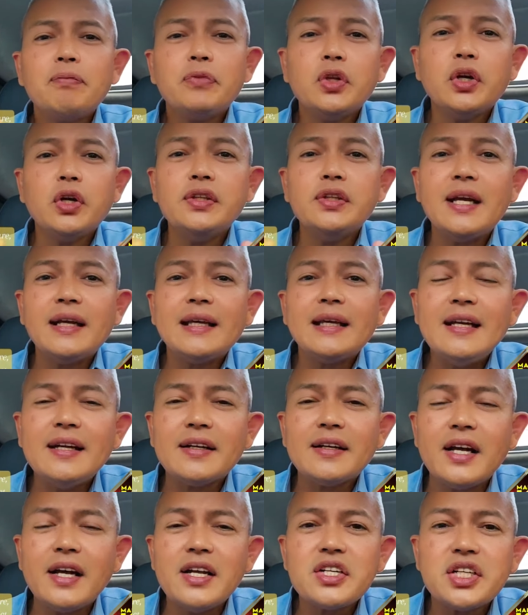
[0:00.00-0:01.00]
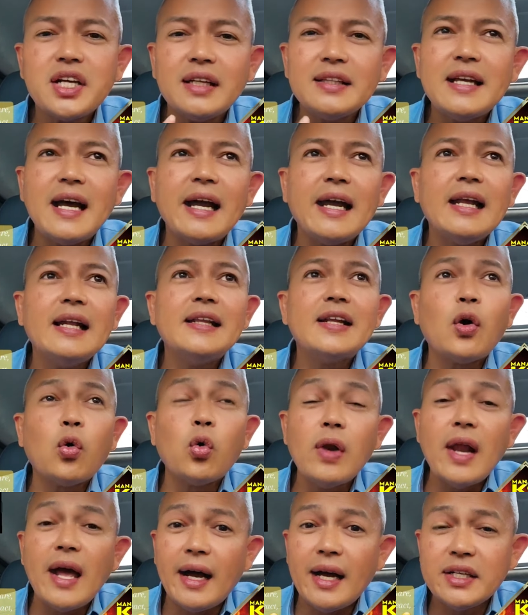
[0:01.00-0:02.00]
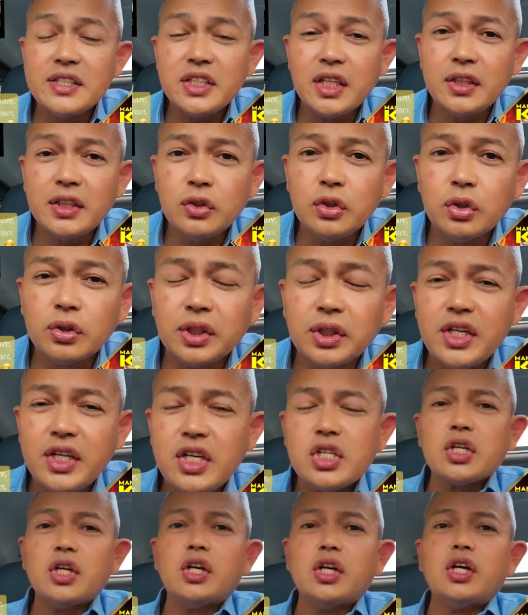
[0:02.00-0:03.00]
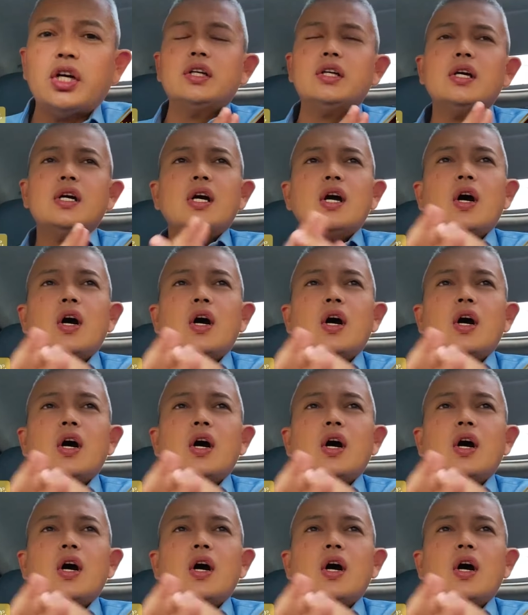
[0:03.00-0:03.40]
no naging rant siya dahil nakulangan siya ng nutrition